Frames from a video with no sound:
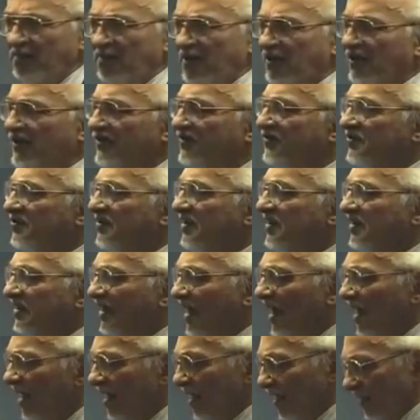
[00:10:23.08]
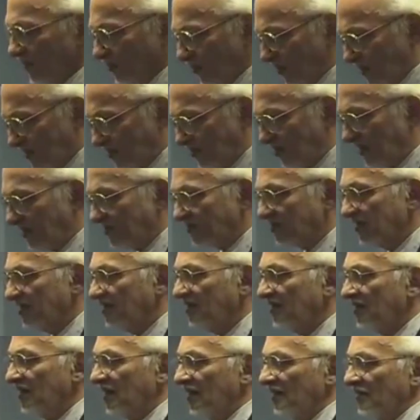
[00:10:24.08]
медицины, то есть
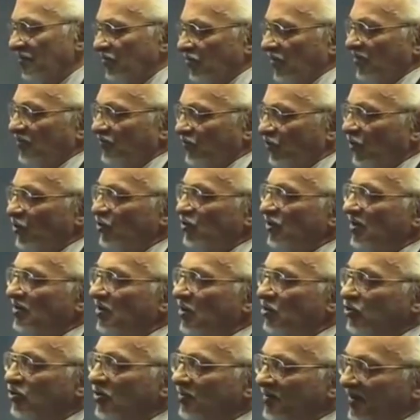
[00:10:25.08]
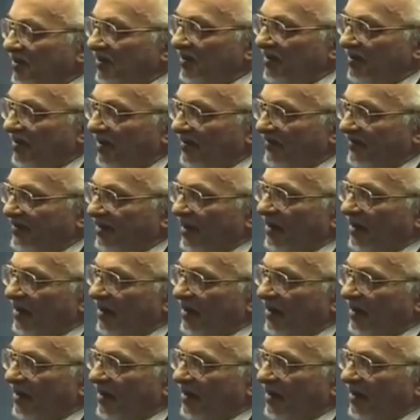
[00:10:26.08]
медицина, э, то есть все, что должно быть доказано.